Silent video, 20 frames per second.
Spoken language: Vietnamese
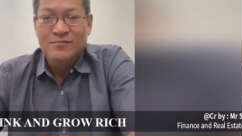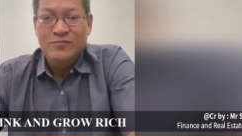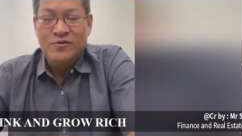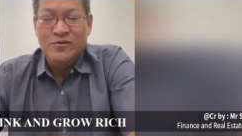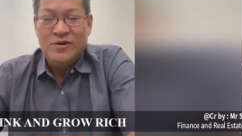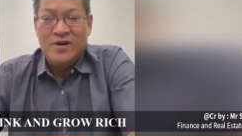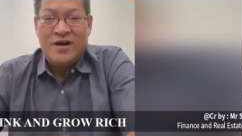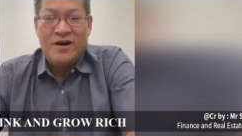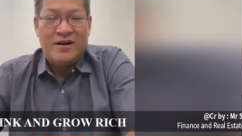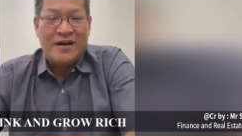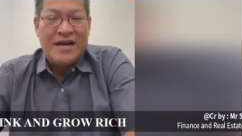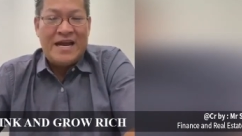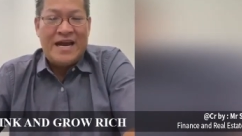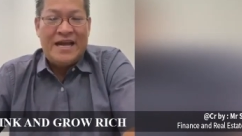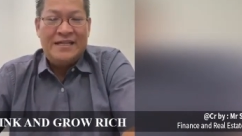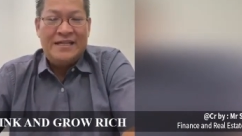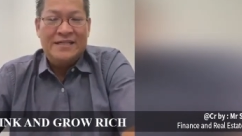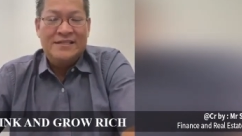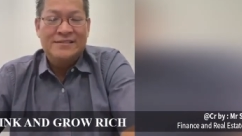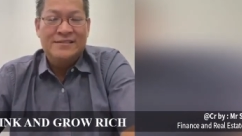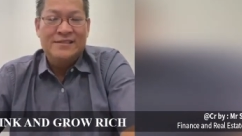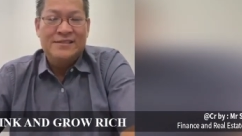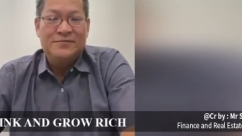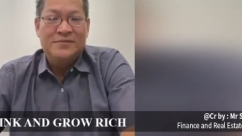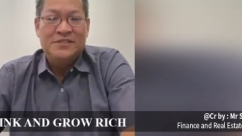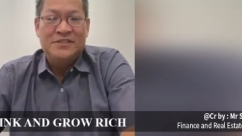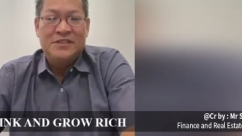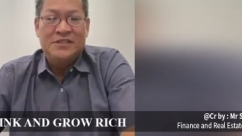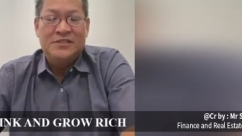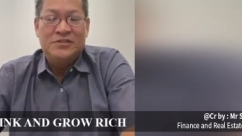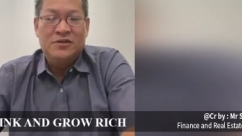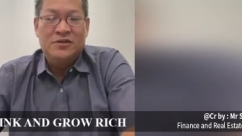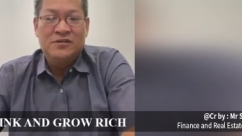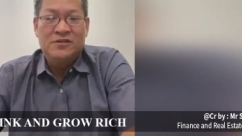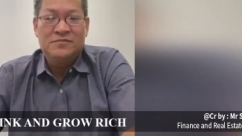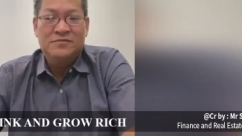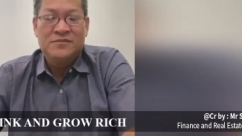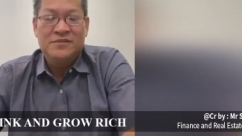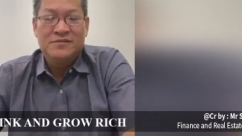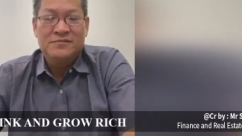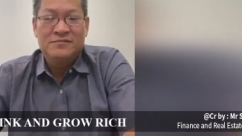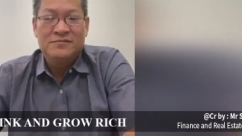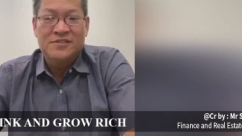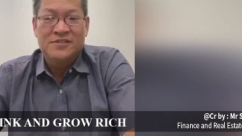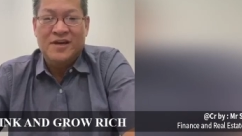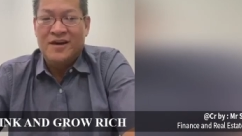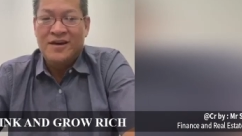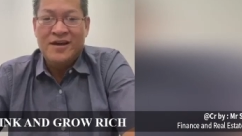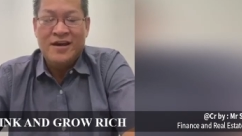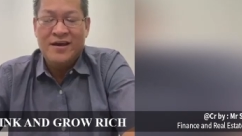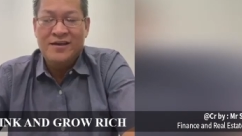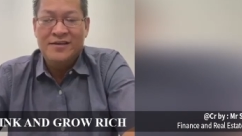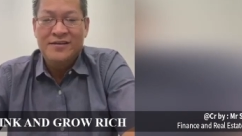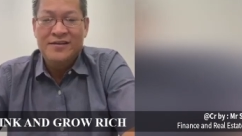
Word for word: của online nhưng si bị chi chuôn nhưng chờ nè